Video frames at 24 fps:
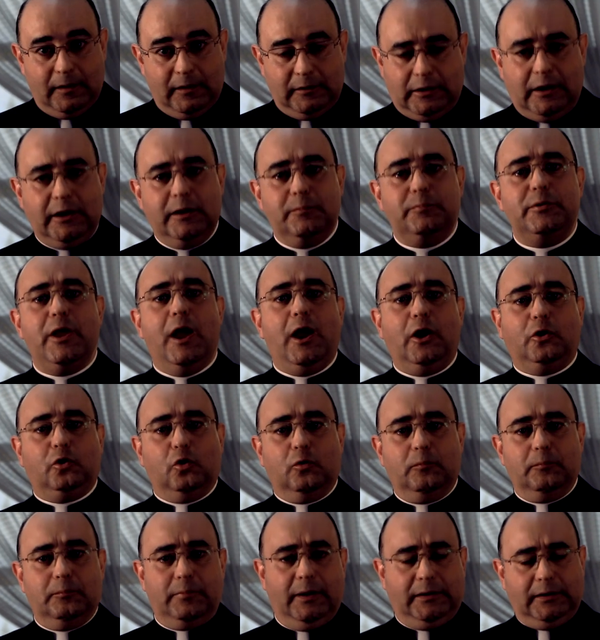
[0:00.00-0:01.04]
يلي
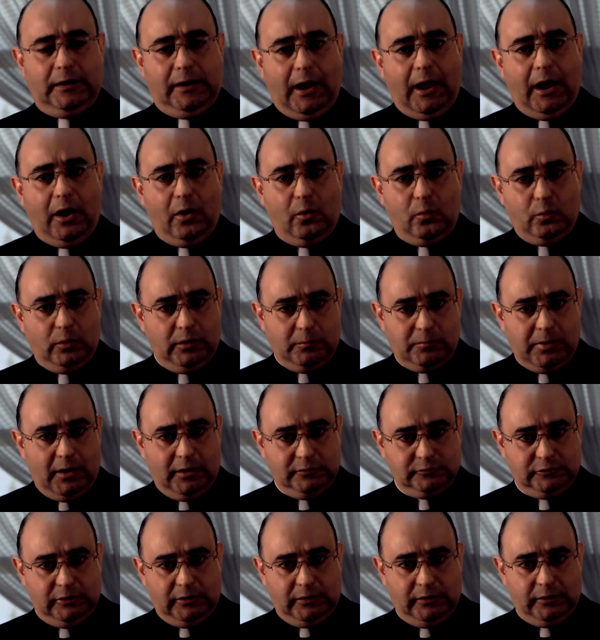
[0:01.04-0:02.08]
بيحكم بين الحق
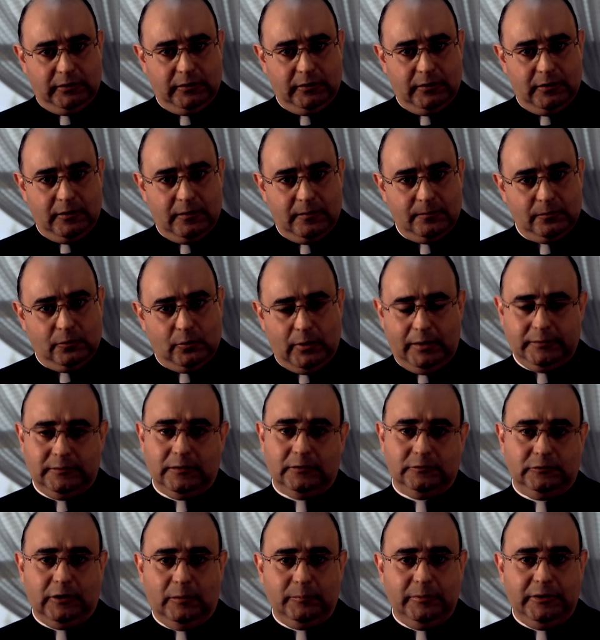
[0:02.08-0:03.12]
والباطل هيدا
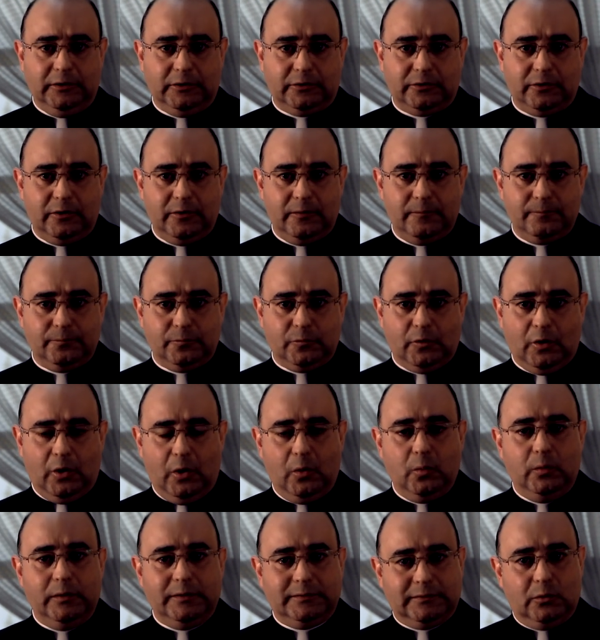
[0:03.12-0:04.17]
الضمير
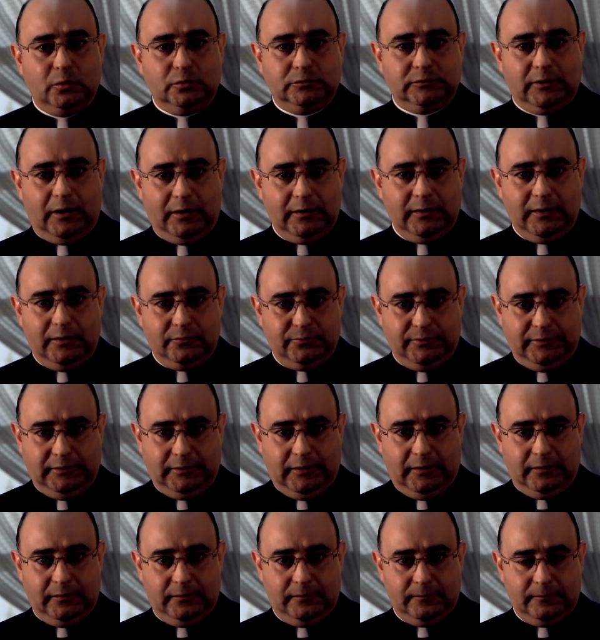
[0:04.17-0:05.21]
هو صوت الله
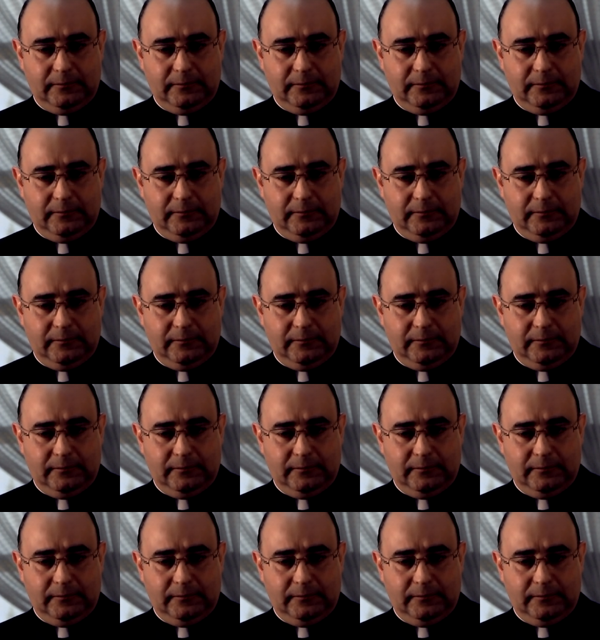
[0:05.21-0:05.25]
فينا